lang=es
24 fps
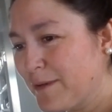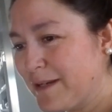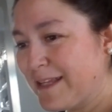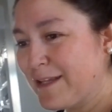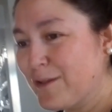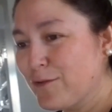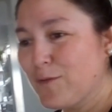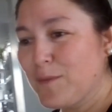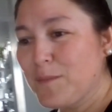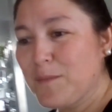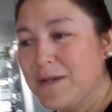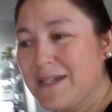
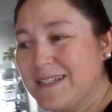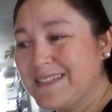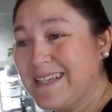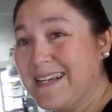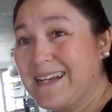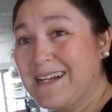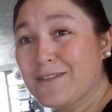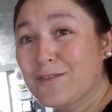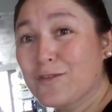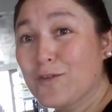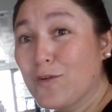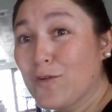porque tuvimos que
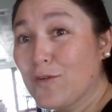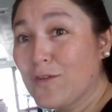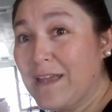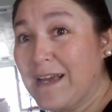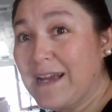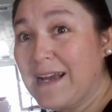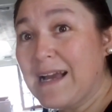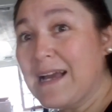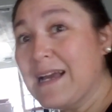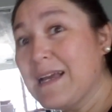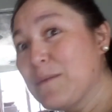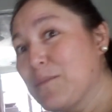sacar todo de
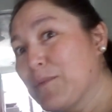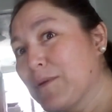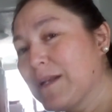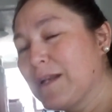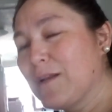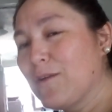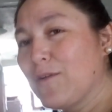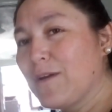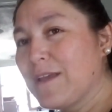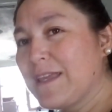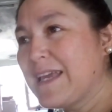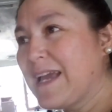acá y
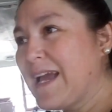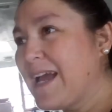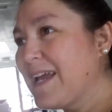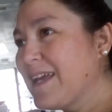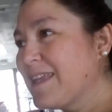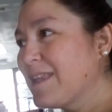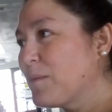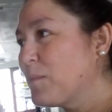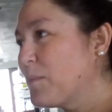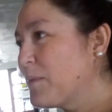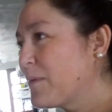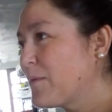ponerlo allá
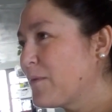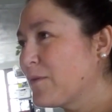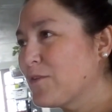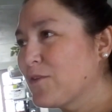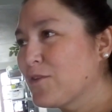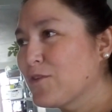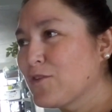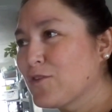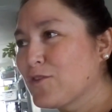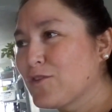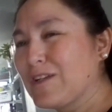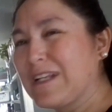y después
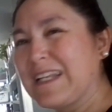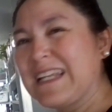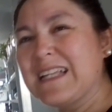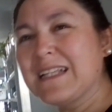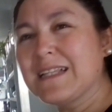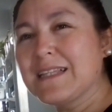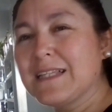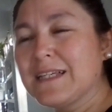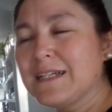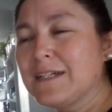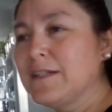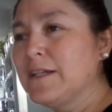cuando esto está
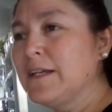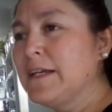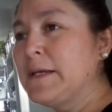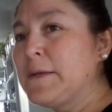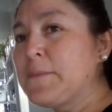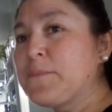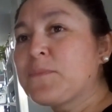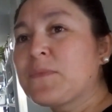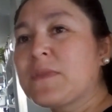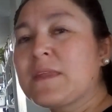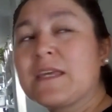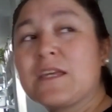lista,
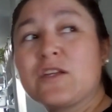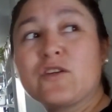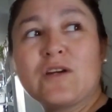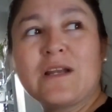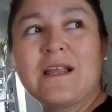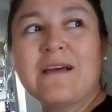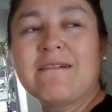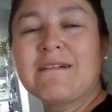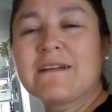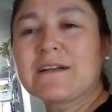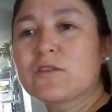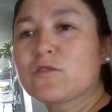quiero
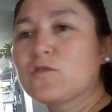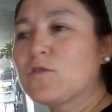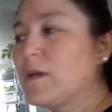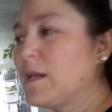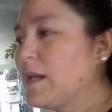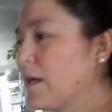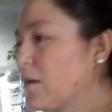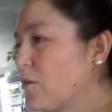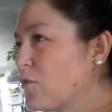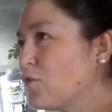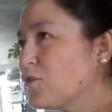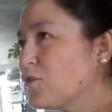lavar todas las